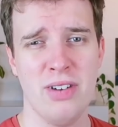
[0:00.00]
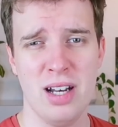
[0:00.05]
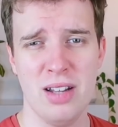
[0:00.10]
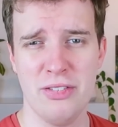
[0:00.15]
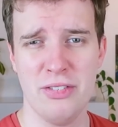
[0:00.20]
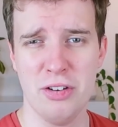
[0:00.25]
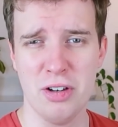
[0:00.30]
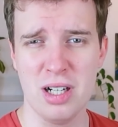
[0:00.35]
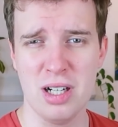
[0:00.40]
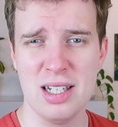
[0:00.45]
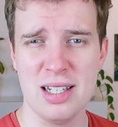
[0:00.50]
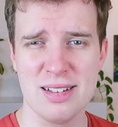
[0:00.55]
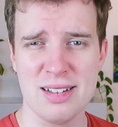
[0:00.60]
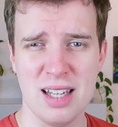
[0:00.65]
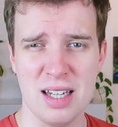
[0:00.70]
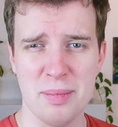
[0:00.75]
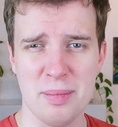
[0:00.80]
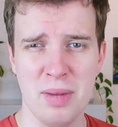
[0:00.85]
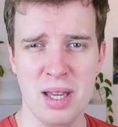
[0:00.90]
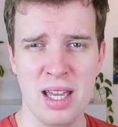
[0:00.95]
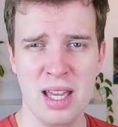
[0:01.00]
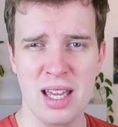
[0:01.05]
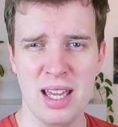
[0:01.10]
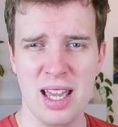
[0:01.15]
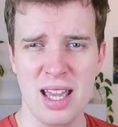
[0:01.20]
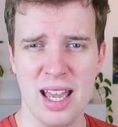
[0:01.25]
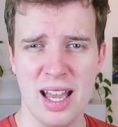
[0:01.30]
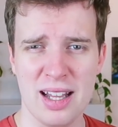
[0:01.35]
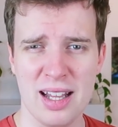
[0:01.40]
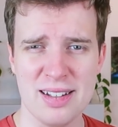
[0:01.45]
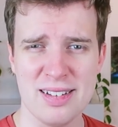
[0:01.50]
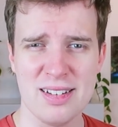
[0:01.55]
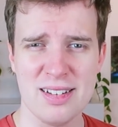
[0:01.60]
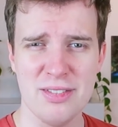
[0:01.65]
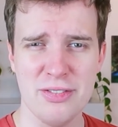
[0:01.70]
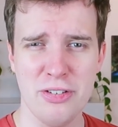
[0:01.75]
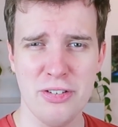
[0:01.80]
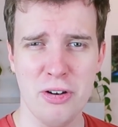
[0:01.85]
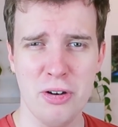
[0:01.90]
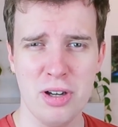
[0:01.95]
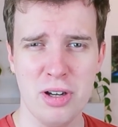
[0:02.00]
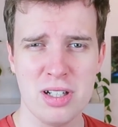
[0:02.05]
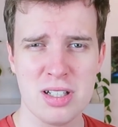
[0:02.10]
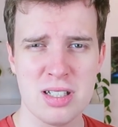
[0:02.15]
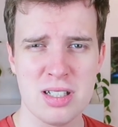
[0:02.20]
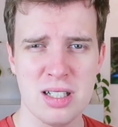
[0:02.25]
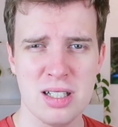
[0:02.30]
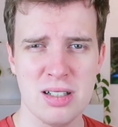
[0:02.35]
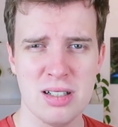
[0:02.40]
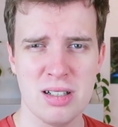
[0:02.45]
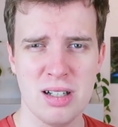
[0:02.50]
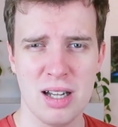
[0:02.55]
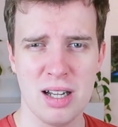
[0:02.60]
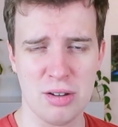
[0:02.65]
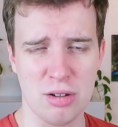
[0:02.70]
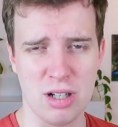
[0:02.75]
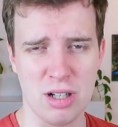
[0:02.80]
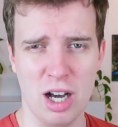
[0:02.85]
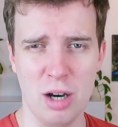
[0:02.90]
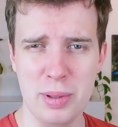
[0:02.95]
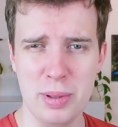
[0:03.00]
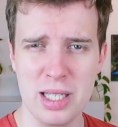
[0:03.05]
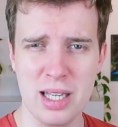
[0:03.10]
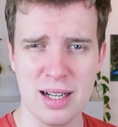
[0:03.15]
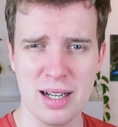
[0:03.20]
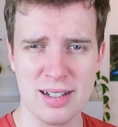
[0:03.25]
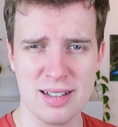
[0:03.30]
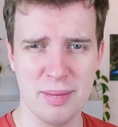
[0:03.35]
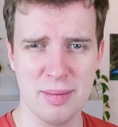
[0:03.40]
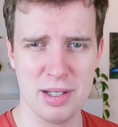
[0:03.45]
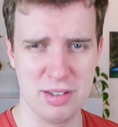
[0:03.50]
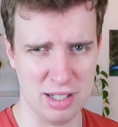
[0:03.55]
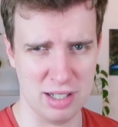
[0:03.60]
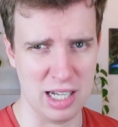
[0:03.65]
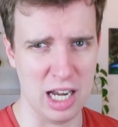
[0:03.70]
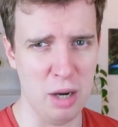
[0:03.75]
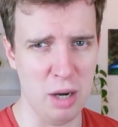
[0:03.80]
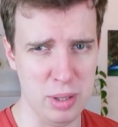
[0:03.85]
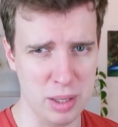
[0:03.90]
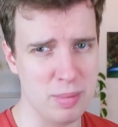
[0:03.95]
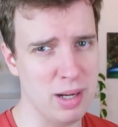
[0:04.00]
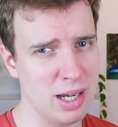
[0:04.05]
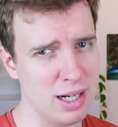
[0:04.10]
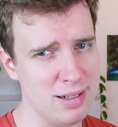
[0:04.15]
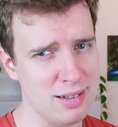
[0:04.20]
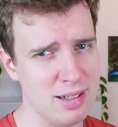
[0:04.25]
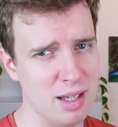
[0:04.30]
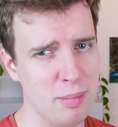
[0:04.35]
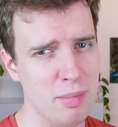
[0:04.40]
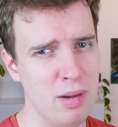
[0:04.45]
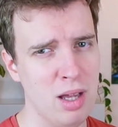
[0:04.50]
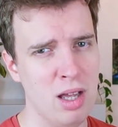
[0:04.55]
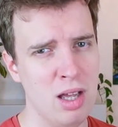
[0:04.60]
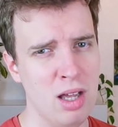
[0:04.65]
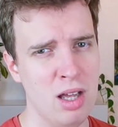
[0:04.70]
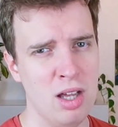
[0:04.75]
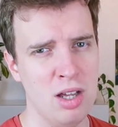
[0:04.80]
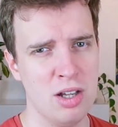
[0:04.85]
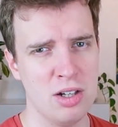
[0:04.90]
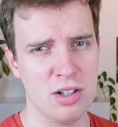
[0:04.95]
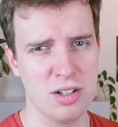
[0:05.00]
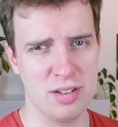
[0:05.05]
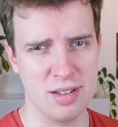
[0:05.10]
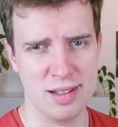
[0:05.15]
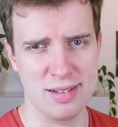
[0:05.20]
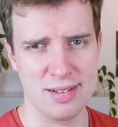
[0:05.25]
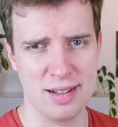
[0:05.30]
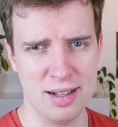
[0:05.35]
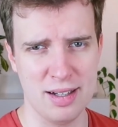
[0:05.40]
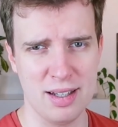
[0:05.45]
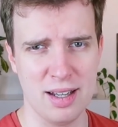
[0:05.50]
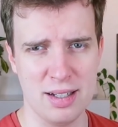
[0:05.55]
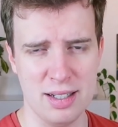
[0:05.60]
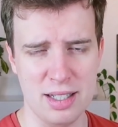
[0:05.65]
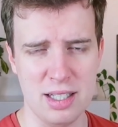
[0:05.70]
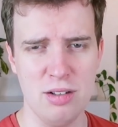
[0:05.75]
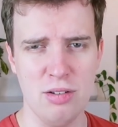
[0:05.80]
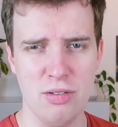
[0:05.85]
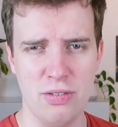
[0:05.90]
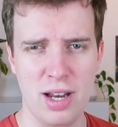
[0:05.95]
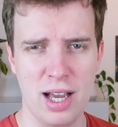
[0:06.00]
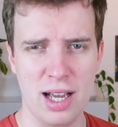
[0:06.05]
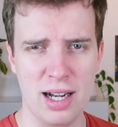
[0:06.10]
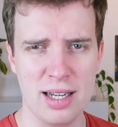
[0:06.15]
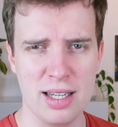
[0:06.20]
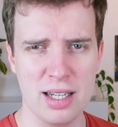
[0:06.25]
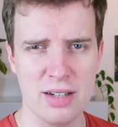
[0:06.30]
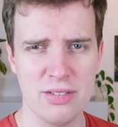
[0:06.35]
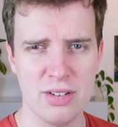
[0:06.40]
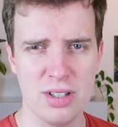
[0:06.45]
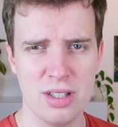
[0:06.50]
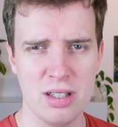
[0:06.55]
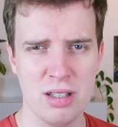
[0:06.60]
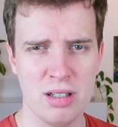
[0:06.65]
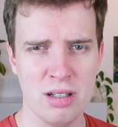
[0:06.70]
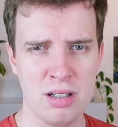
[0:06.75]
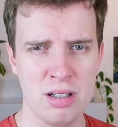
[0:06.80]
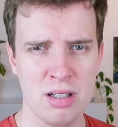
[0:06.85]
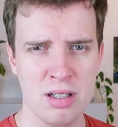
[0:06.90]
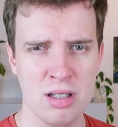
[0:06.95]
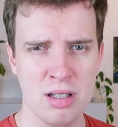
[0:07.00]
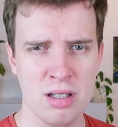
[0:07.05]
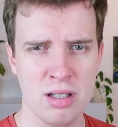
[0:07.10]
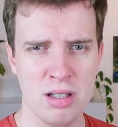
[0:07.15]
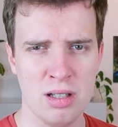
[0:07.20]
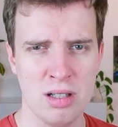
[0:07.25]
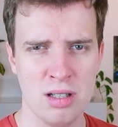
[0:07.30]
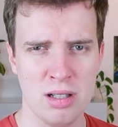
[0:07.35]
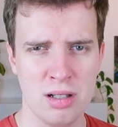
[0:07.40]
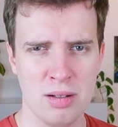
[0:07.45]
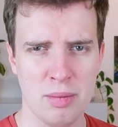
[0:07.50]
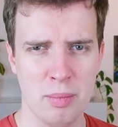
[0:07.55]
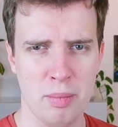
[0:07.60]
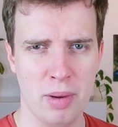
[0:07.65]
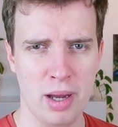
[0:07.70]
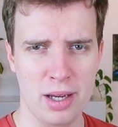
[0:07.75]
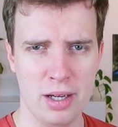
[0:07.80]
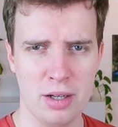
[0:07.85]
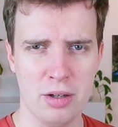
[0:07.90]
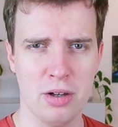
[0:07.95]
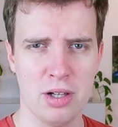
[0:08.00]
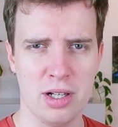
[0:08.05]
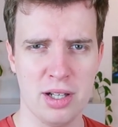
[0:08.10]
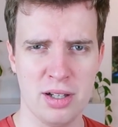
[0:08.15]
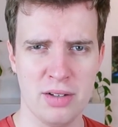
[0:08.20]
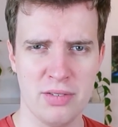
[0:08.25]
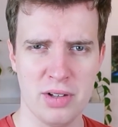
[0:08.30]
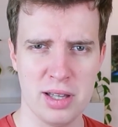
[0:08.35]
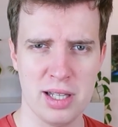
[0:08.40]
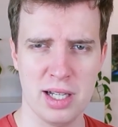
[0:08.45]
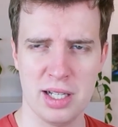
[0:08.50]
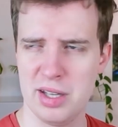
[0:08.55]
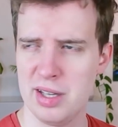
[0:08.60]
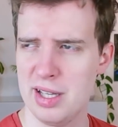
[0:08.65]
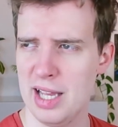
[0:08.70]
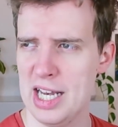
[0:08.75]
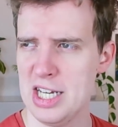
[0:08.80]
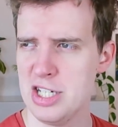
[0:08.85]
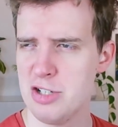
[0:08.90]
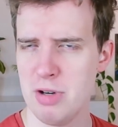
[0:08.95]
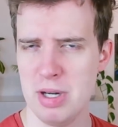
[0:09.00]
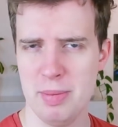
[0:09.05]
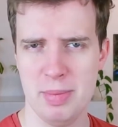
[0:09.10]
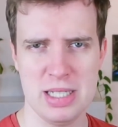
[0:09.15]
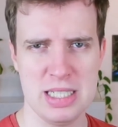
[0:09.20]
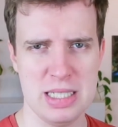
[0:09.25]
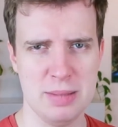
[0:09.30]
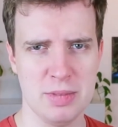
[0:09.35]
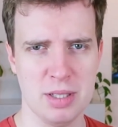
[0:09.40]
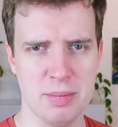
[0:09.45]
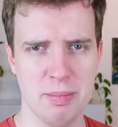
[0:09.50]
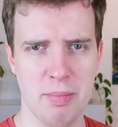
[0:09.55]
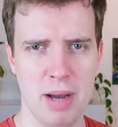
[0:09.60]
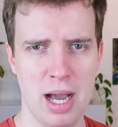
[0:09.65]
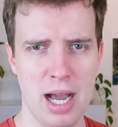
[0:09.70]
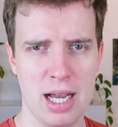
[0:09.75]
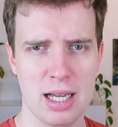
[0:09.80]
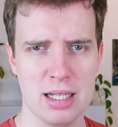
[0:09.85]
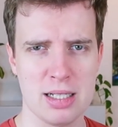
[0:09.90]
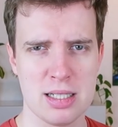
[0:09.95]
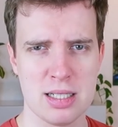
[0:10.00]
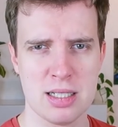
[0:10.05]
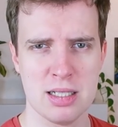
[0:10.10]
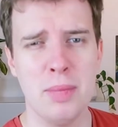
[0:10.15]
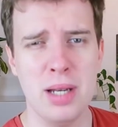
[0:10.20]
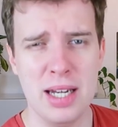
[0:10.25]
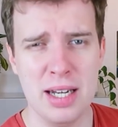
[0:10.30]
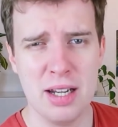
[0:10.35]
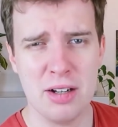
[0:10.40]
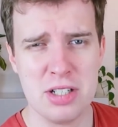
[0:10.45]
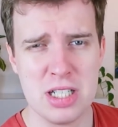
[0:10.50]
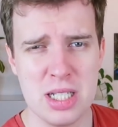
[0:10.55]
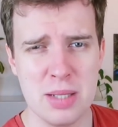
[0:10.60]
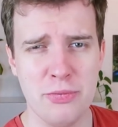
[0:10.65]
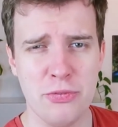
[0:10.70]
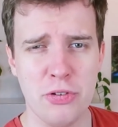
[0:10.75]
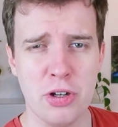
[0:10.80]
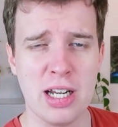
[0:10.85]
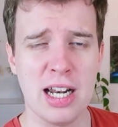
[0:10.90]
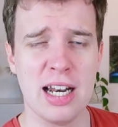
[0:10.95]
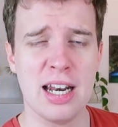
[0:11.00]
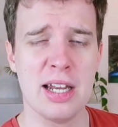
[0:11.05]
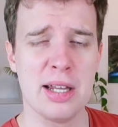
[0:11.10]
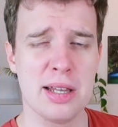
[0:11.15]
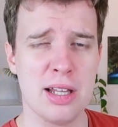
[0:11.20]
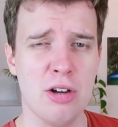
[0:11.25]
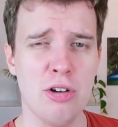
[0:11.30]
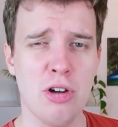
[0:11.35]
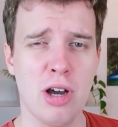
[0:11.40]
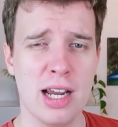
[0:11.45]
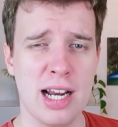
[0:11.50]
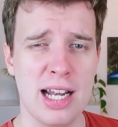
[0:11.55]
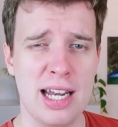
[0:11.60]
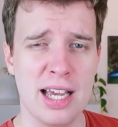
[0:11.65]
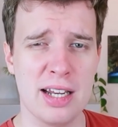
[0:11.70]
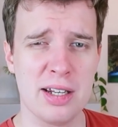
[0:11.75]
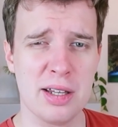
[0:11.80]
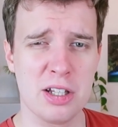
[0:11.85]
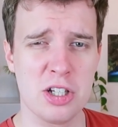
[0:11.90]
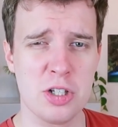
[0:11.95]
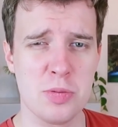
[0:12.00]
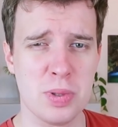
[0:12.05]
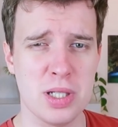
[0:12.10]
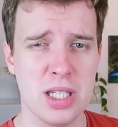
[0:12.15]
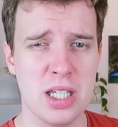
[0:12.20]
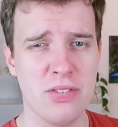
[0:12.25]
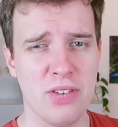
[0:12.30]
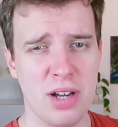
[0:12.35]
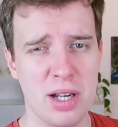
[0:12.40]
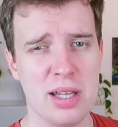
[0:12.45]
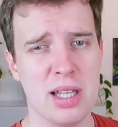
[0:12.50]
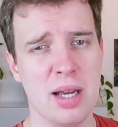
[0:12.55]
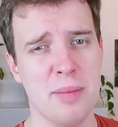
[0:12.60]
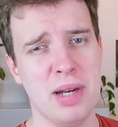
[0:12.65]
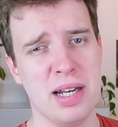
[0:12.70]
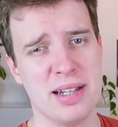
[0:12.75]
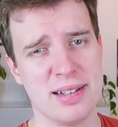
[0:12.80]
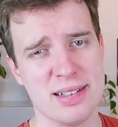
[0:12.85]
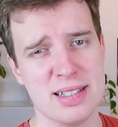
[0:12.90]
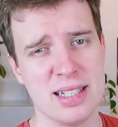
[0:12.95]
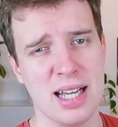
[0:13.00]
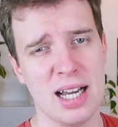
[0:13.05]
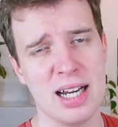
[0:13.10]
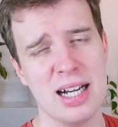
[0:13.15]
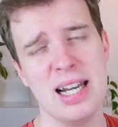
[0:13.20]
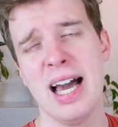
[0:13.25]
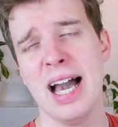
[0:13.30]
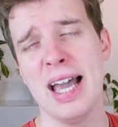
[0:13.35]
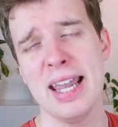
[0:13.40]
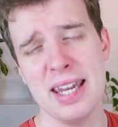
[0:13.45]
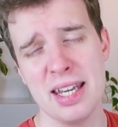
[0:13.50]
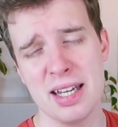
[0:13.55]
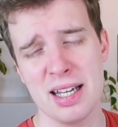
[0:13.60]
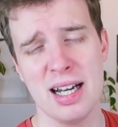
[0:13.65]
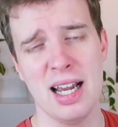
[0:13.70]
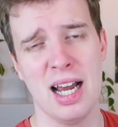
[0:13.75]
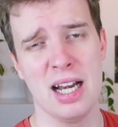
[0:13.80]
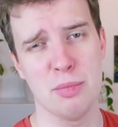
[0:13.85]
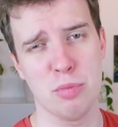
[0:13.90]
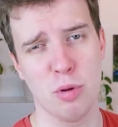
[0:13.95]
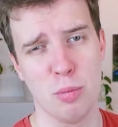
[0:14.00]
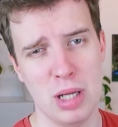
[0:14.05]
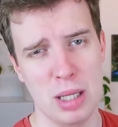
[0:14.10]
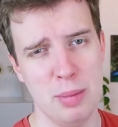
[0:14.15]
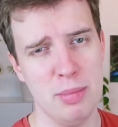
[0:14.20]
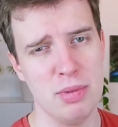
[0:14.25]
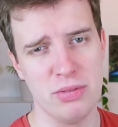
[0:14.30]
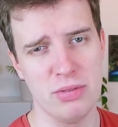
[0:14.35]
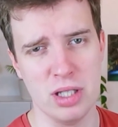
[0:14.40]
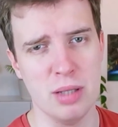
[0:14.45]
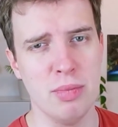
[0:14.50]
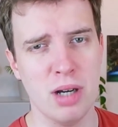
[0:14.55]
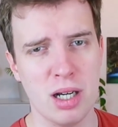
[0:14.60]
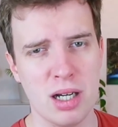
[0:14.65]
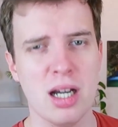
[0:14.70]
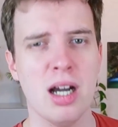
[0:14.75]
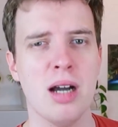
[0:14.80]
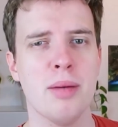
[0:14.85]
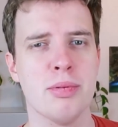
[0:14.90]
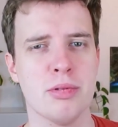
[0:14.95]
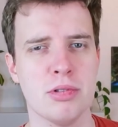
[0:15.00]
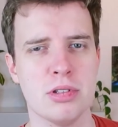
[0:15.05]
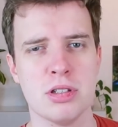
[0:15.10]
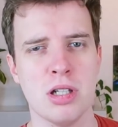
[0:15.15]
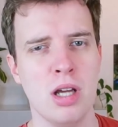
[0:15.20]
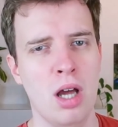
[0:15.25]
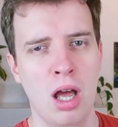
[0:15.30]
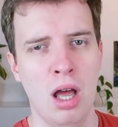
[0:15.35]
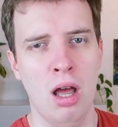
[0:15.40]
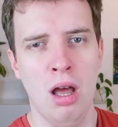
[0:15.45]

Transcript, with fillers: weil er wirklich seinem Herzen folgt. Also glaube ich langsam, also ich glaube ihm langsam, dass er Sandra nicht nur flachlegen will. Mein Gott, was hat Sandry mit ihm gemacht? Melina und Tim führen allerdings auch noch ein klärendes Gespräch, weil es ja am letzten Tag leichte kleine Probleme wie immer gab und